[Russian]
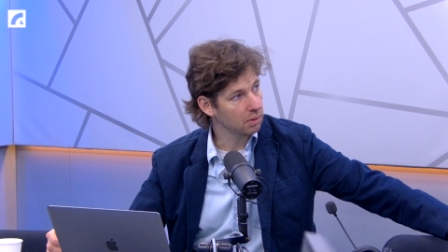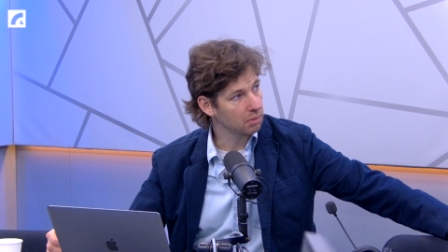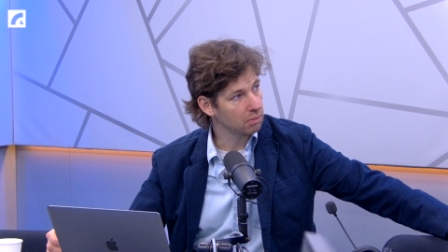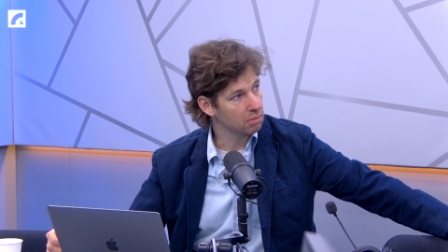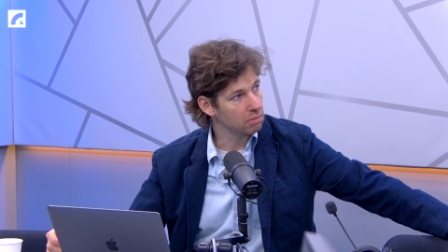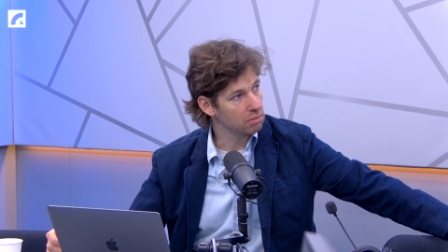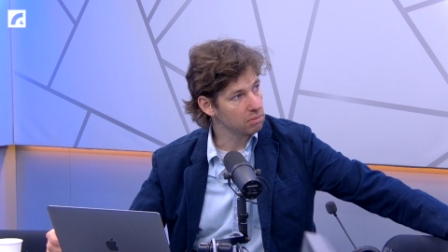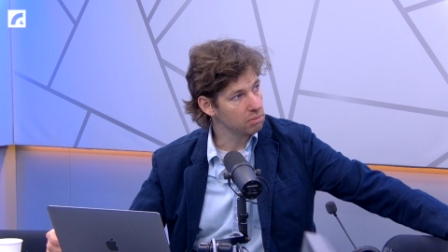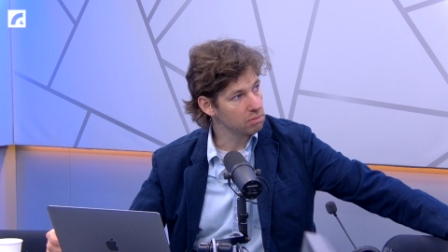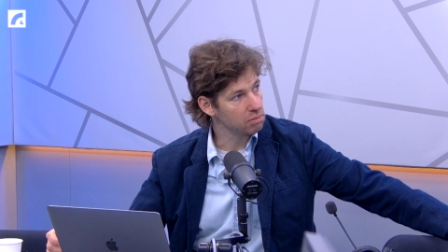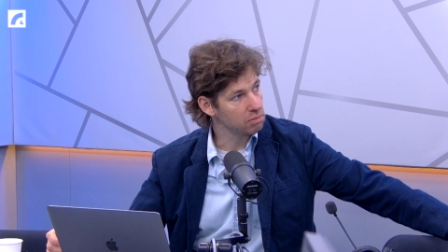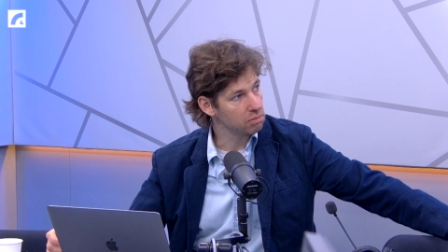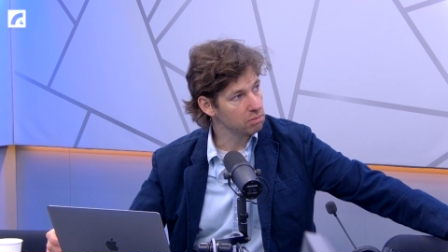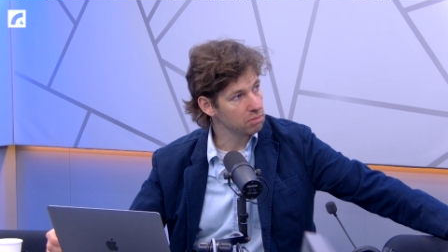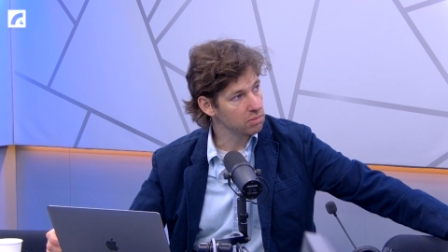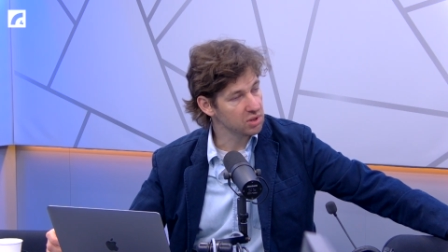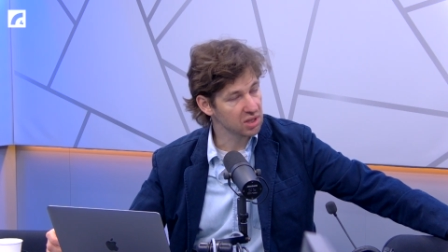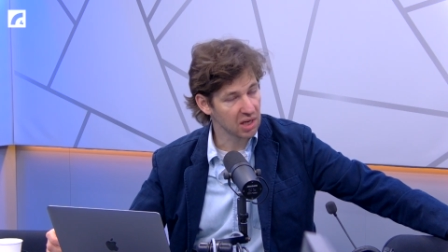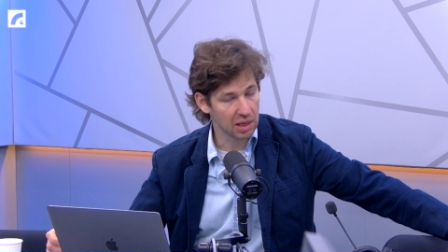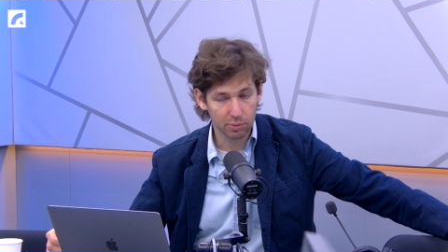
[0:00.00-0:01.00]

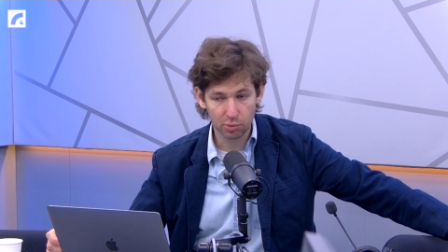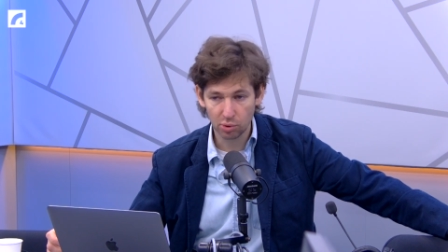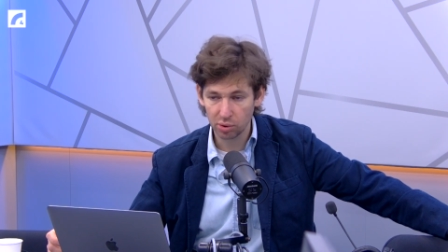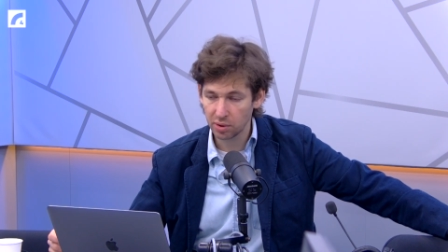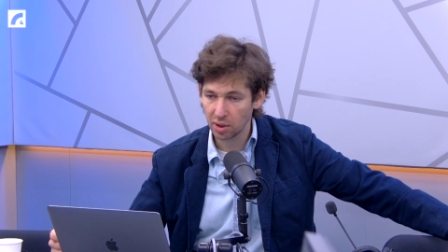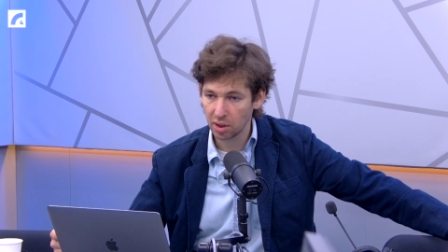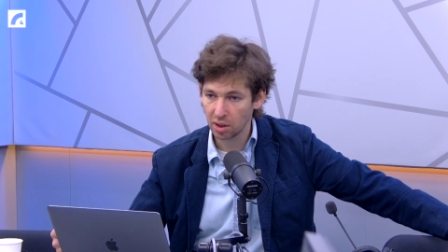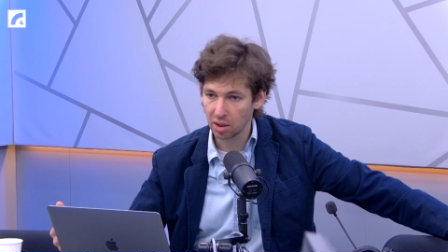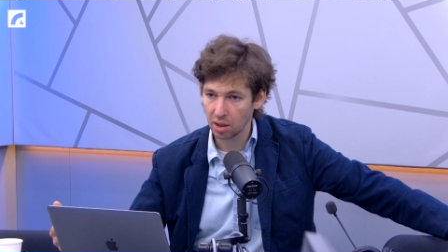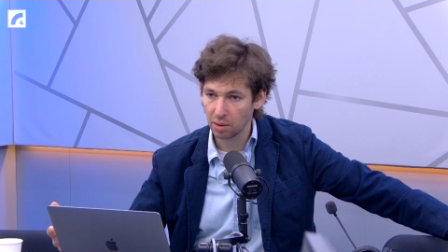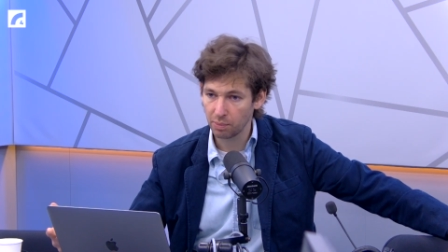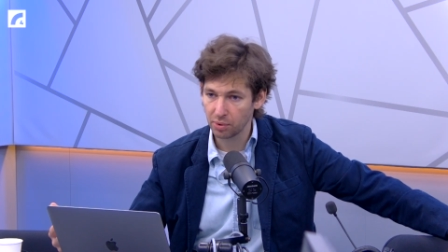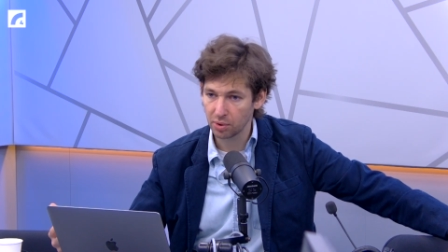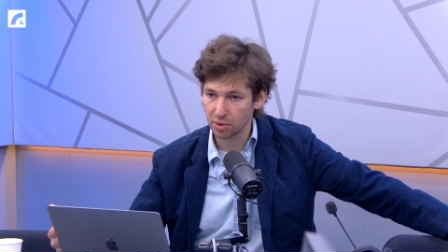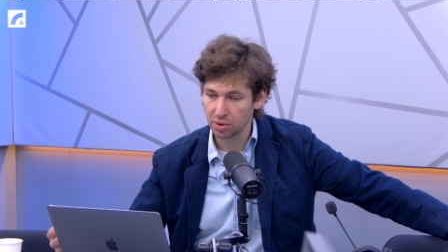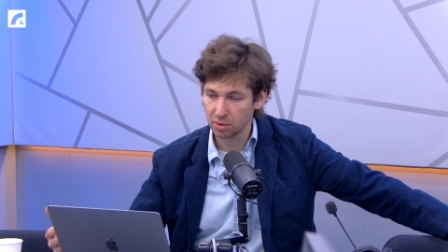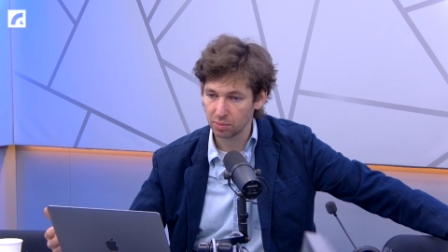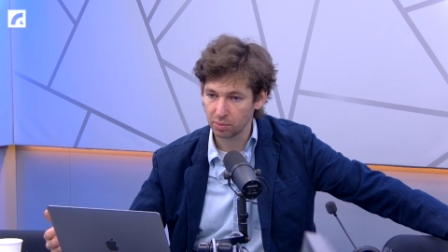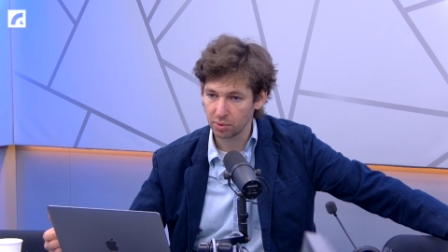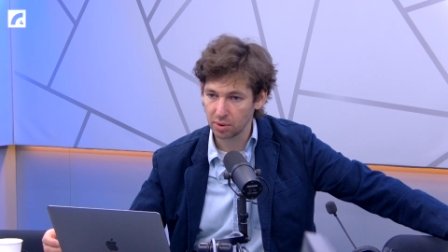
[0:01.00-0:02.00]
замудренно, как
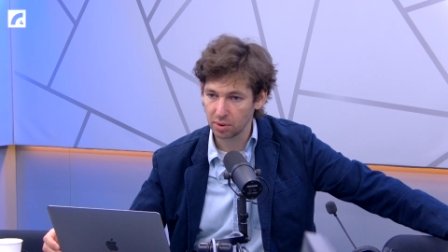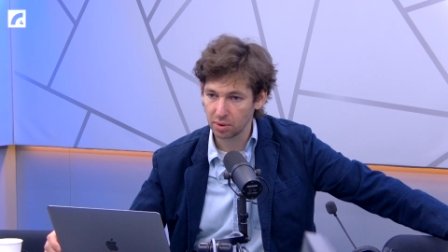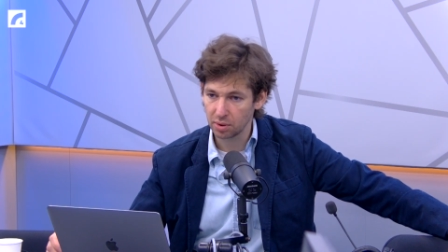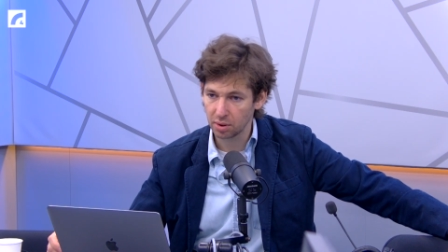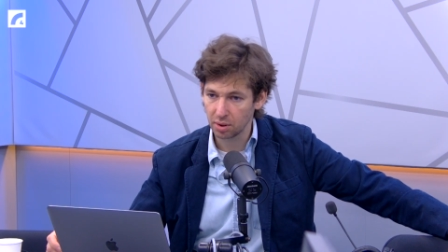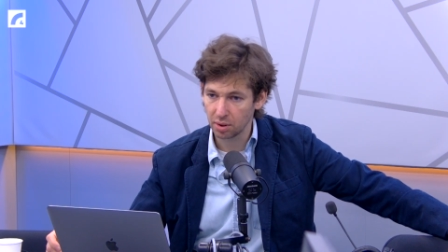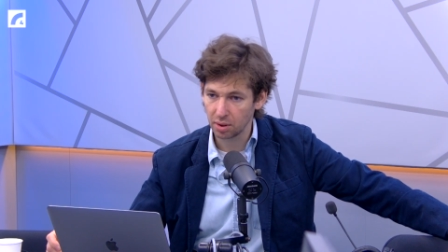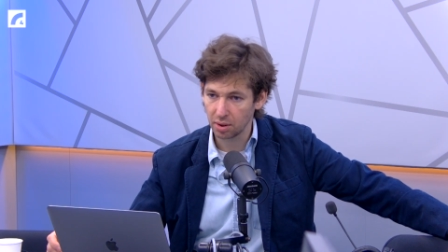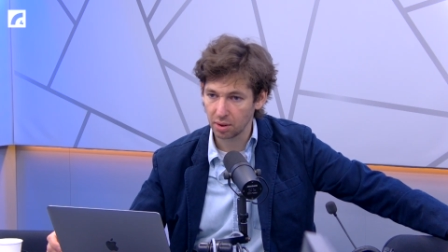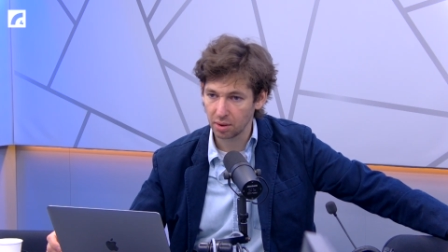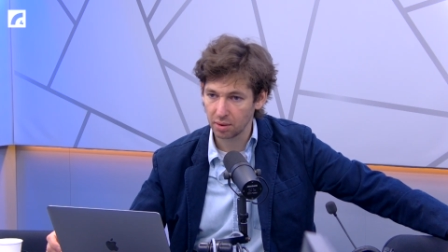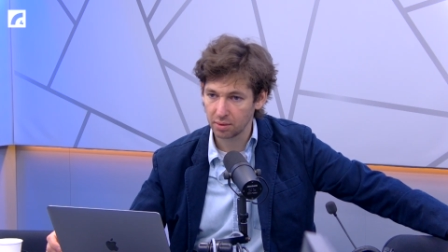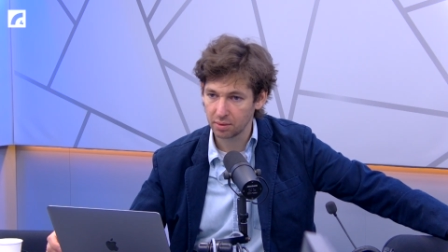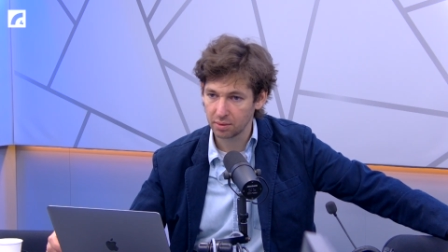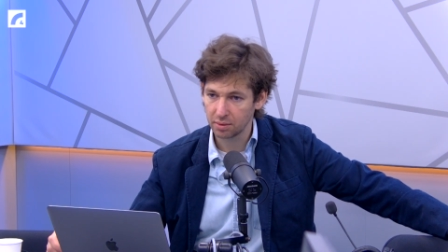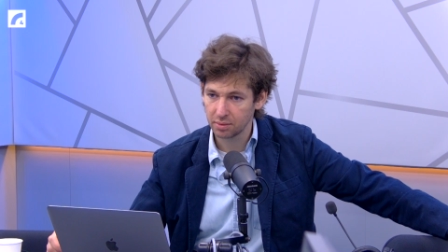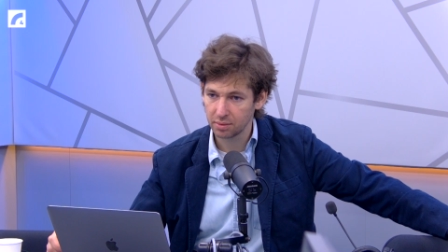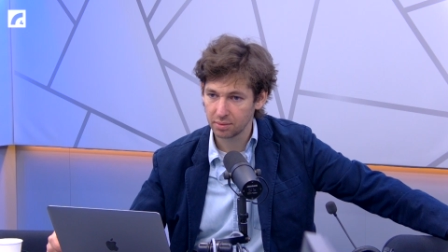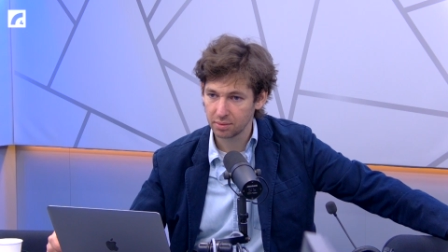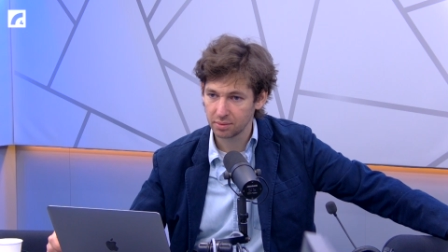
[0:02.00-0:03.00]
по-русски будет.
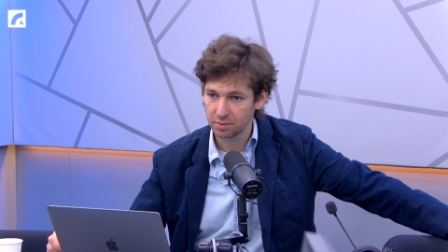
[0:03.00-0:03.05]
А.